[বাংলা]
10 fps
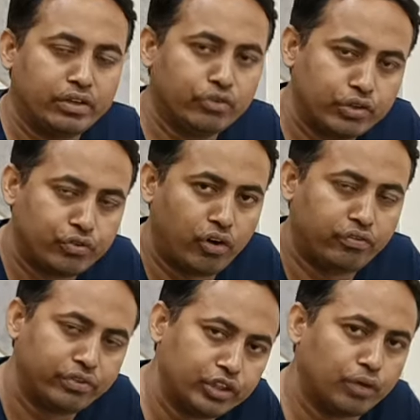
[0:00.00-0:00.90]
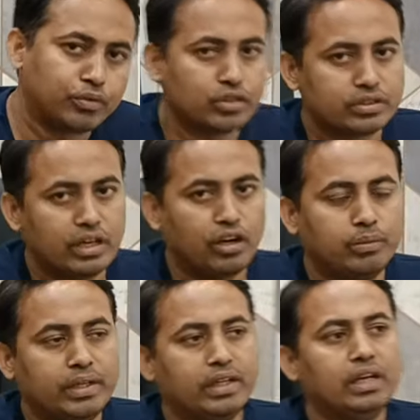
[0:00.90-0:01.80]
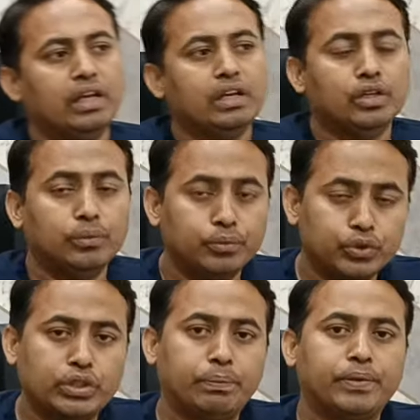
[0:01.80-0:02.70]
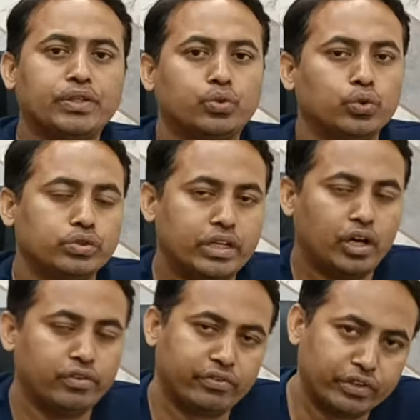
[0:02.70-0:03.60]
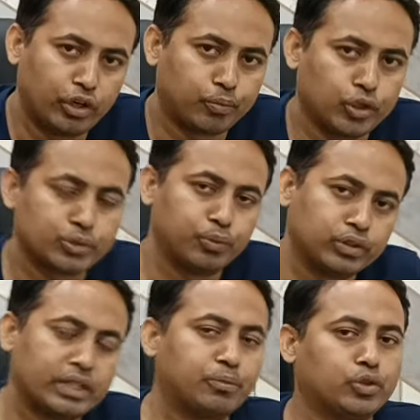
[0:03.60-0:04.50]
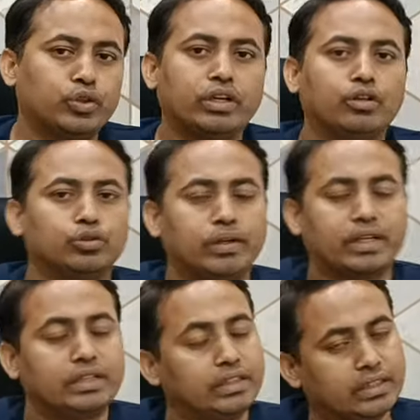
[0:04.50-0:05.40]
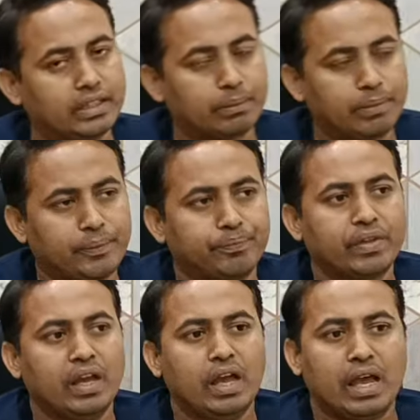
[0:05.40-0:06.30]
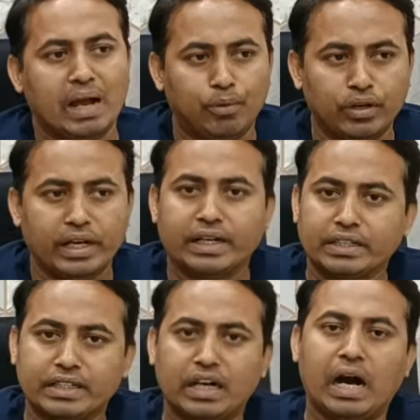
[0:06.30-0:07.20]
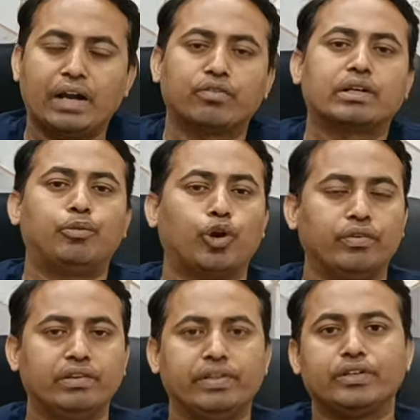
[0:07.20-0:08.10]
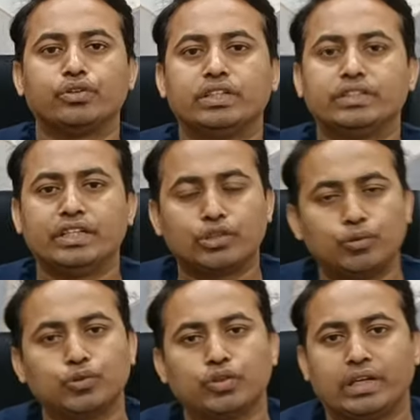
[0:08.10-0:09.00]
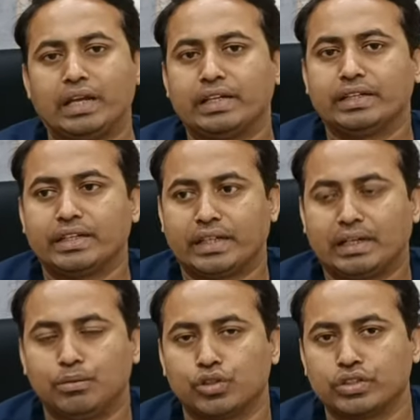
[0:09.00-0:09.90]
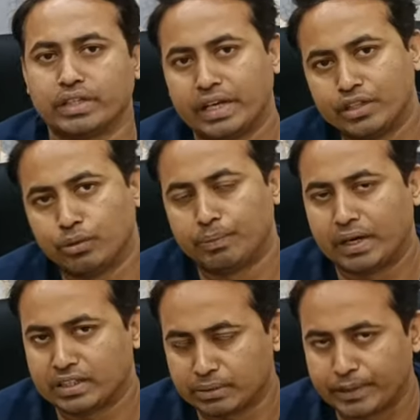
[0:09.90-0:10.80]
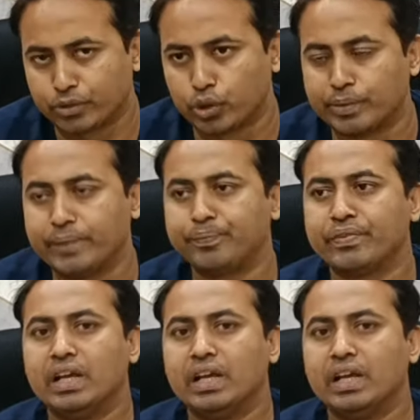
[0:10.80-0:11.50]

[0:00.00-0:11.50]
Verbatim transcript: করে ইউনিফর্ম ফ্রি অফ কস্ট দেওয়া হবে সেফটি শ্যুজ দেওয়া হবে ফ্রি অফ কস্ট প্রত্যেক বছর এগুলো তোমাকে দিতে থাকবে এবং এটা ছাড়া আরও একটা বড় বেনিফিট রয়েছে যে সমস্ত ক্যান্ডিডেটরা টাটা মোটরসের এই জবে পার্টিসিপেট করবে